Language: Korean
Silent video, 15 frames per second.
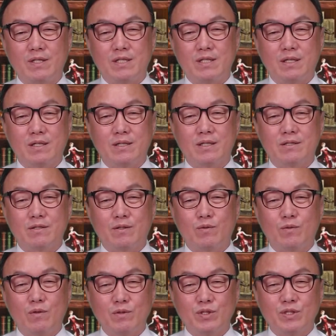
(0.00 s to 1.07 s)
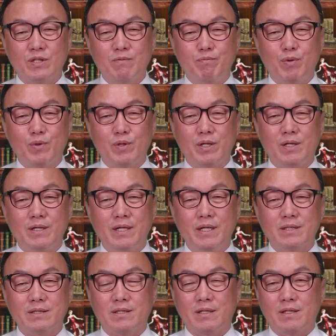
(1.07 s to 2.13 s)
접근해서 또 성폭력을
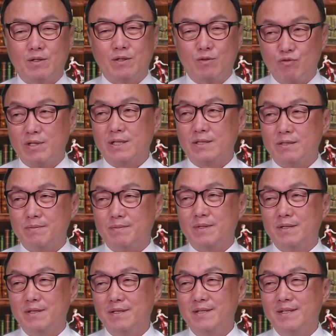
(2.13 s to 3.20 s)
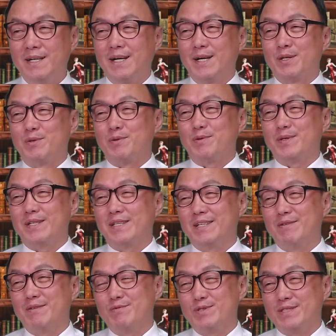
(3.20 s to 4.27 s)
행사했다고 주장했습니다. 아이고
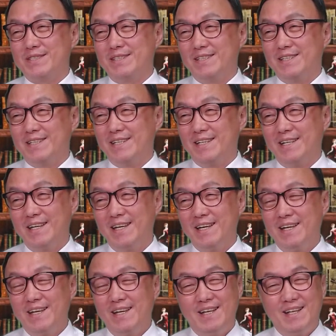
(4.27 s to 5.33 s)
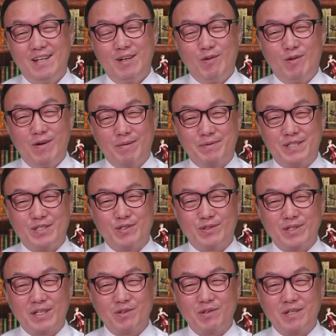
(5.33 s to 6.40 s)
이게 무슨 이게
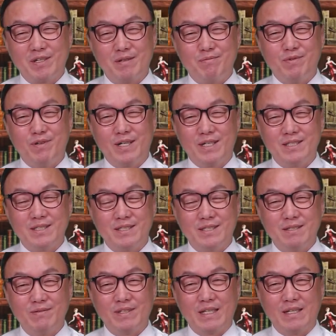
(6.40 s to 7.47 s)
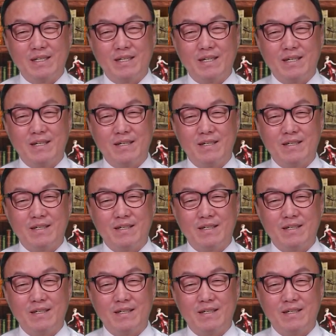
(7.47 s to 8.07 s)
오합지졸당도 이게 뭐하는 짓거리입니까 이게.